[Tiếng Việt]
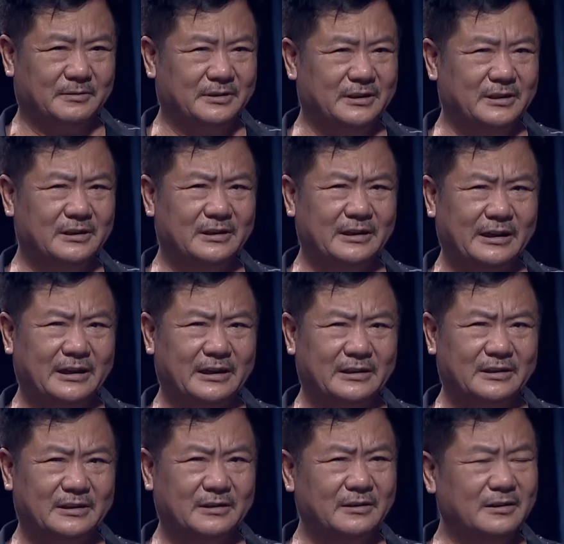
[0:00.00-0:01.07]
nhìn thế hệ
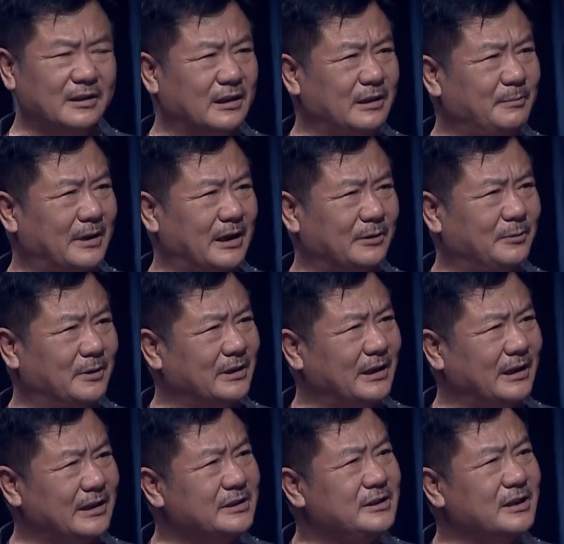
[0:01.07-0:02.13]
những người mà thuộc
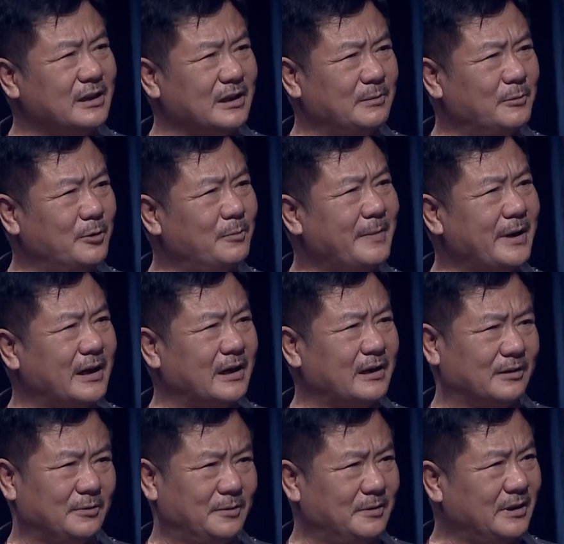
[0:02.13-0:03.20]
thế hệ trước ấy, bố mẹ
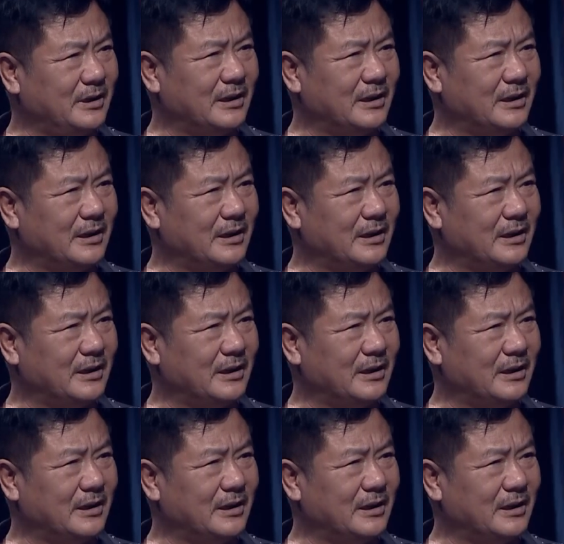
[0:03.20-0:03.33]
tôi